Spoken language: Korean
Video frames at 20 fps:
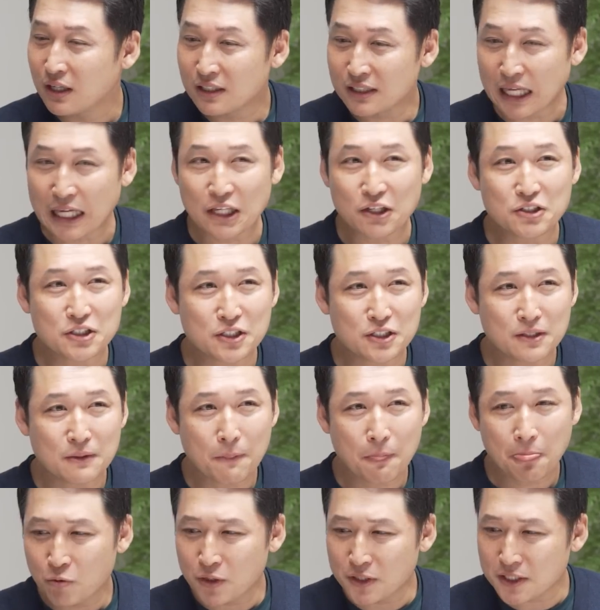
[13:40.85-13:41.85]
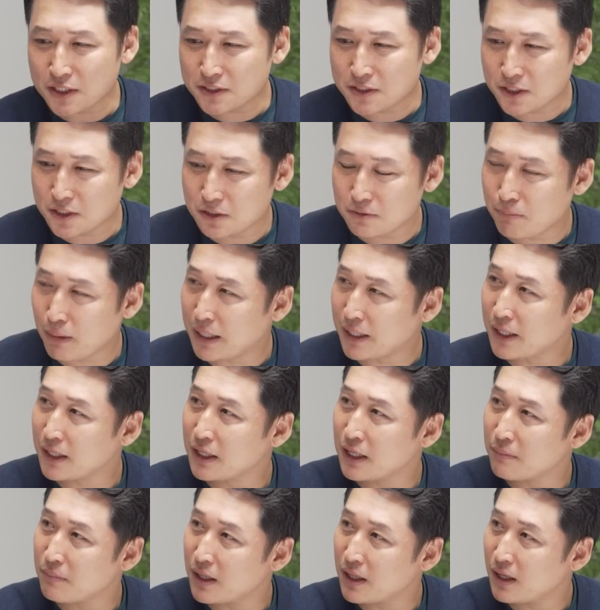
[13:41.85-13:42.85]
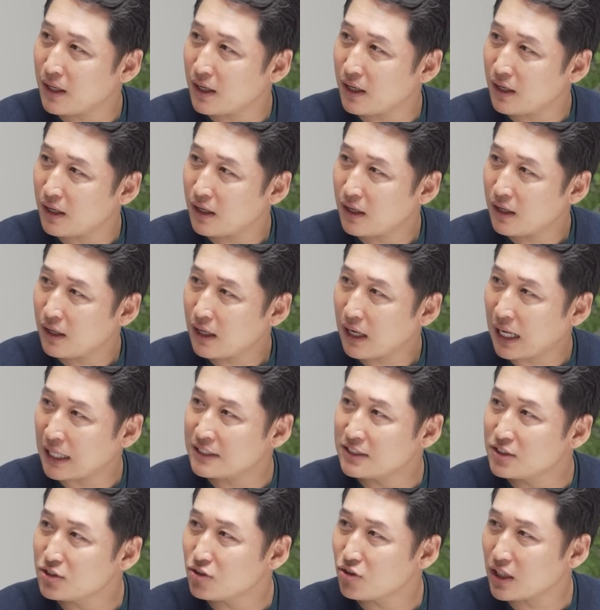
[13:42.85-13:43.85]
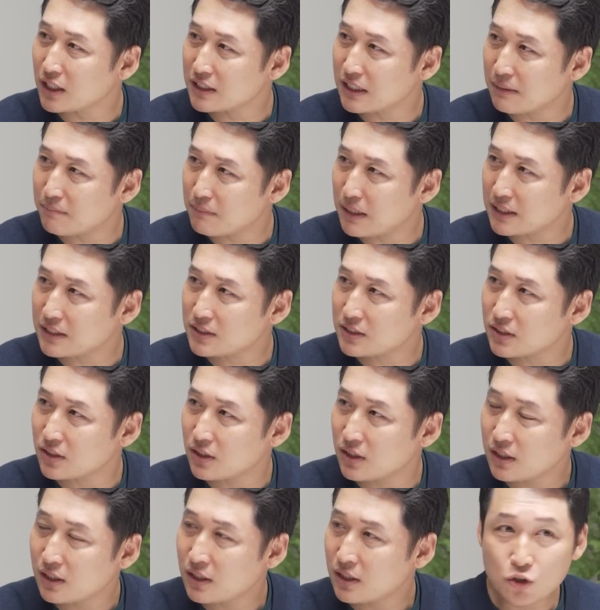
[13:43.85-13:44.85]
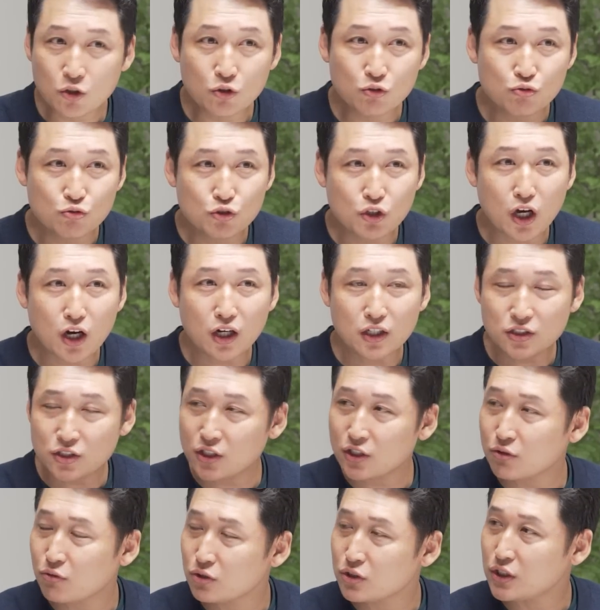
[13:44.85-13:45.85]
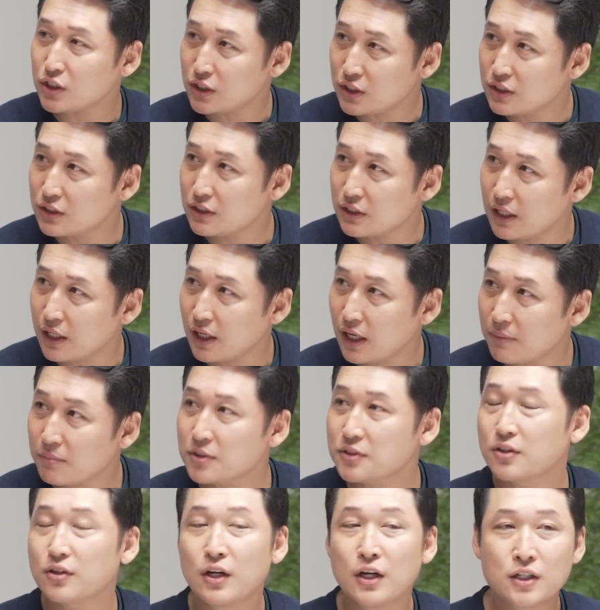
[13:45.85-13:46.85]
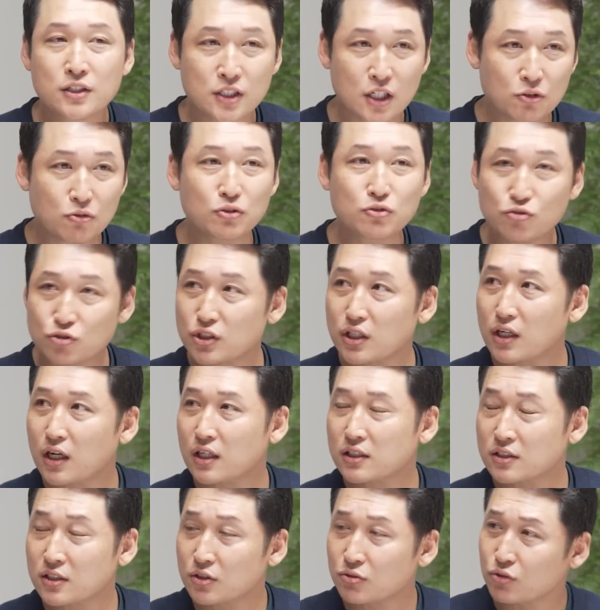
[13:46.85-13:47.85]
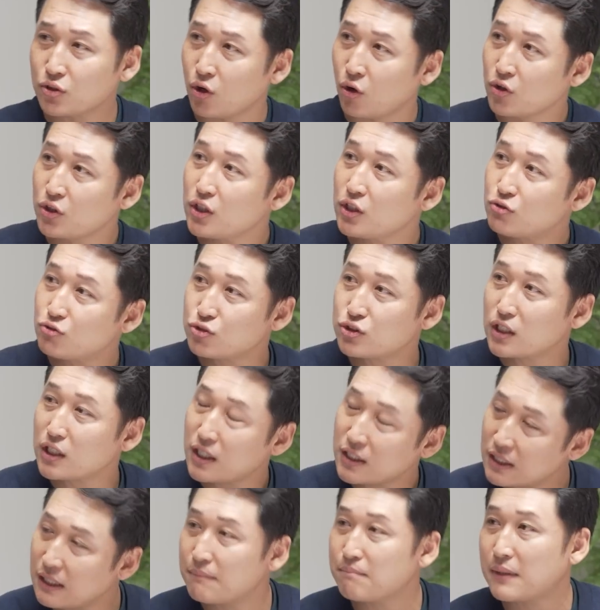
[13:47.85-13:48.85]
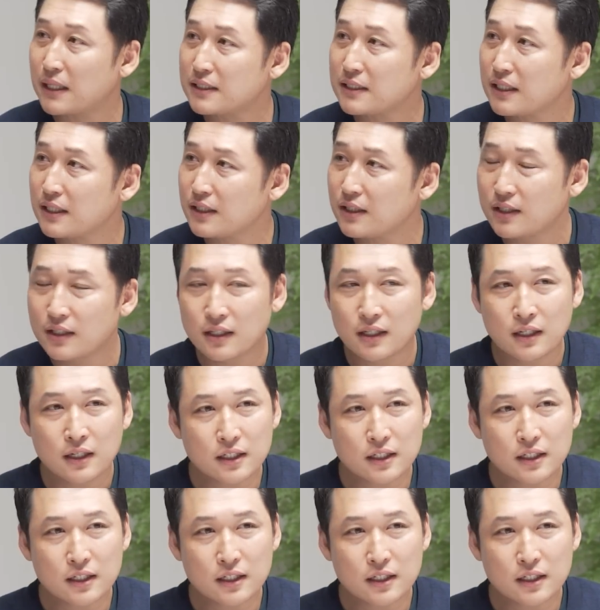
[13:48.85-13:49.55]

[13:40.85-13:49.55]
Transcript: 당연히 회사채를 발행해봐야 네. 안 들어간단 말이죠. 이런 우량한 채권이 있는데 하면서 채권 투자를 하더라도 여기에 투자를 한단 말이에요.